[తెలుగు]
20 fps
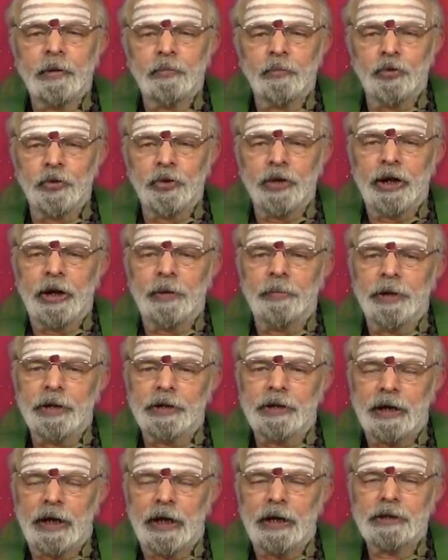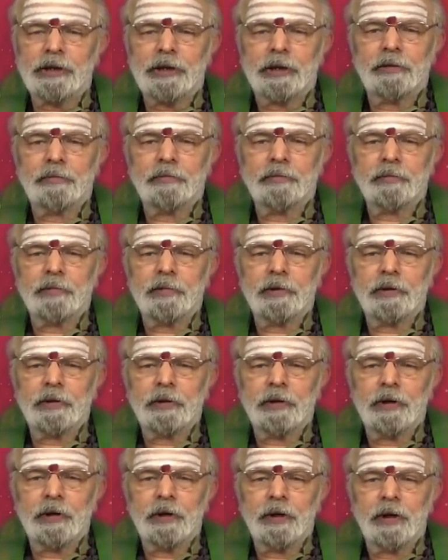ముందుగా మేషరాశి
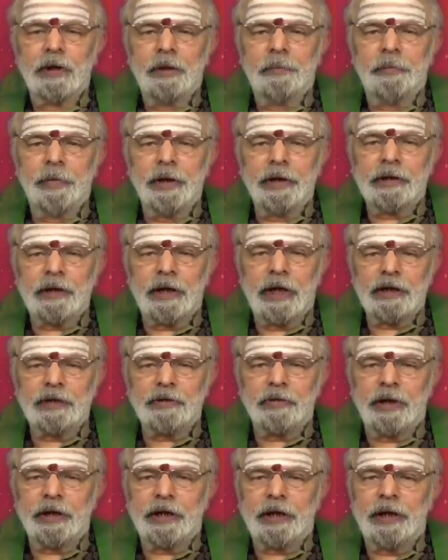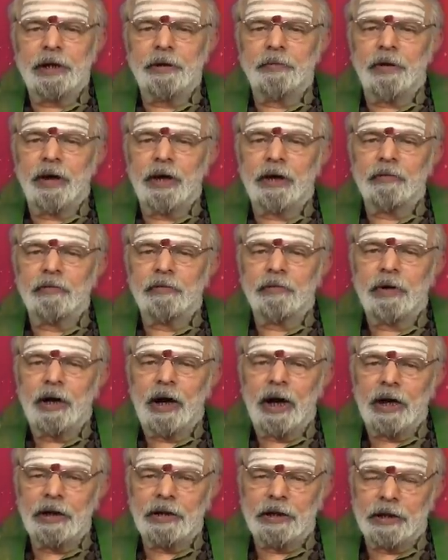మేషరాశి వారికి ఈ వారం
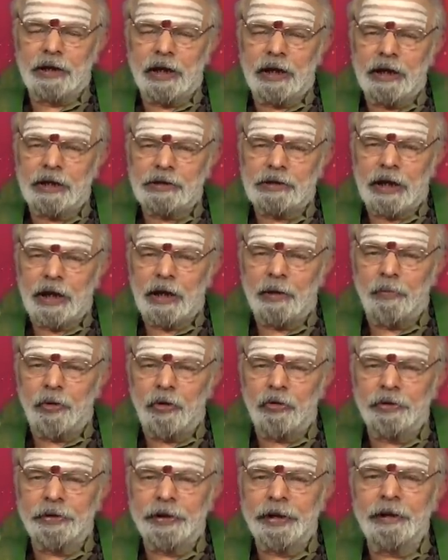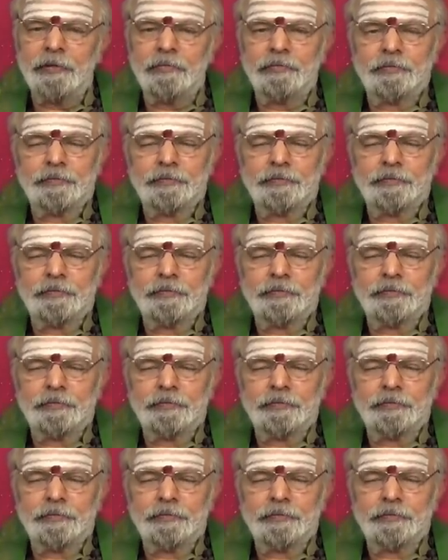ఆర్థికంగా చాలా బాగుంది